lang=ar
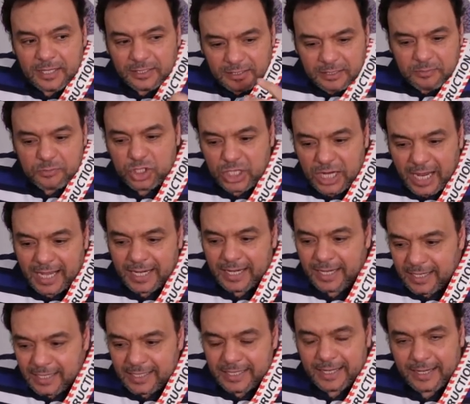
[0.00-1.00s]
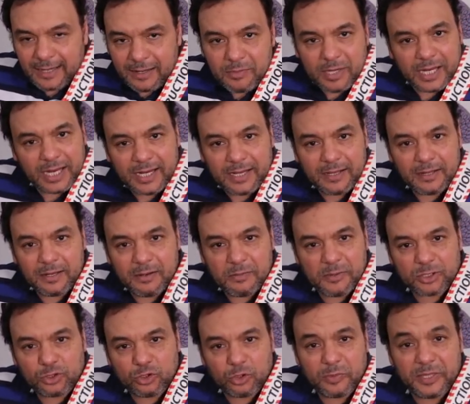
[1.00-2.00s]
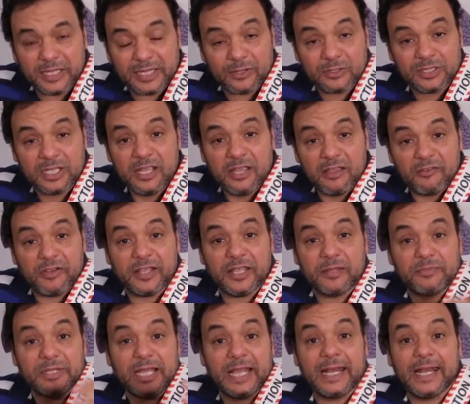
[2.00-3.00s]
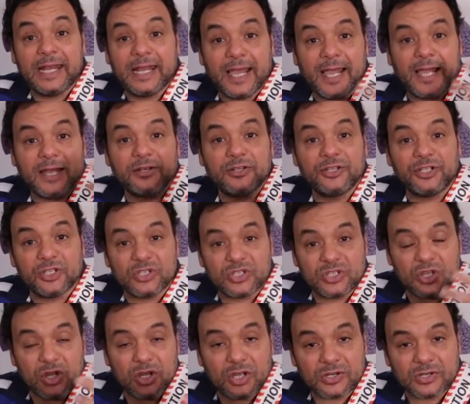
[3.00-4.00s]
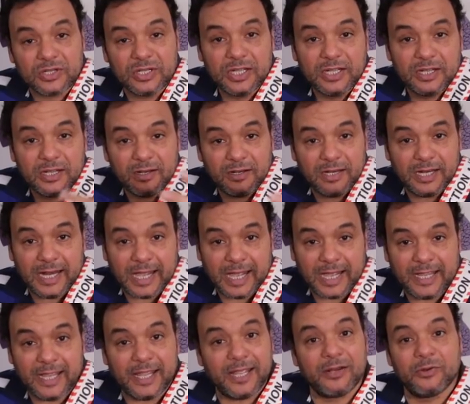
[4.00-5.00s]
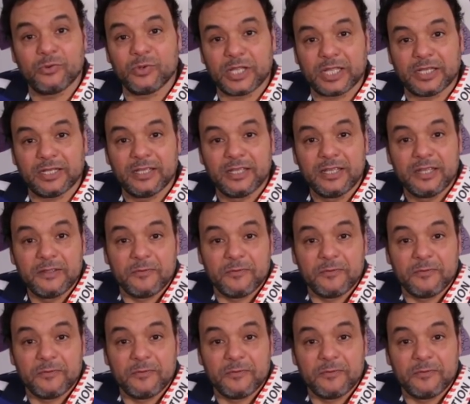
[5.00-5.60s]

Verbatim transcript: تمشي على الكلام اللي انا اللي مكتوب لي دوت فيبدا اللحن يظهر للعيان وكده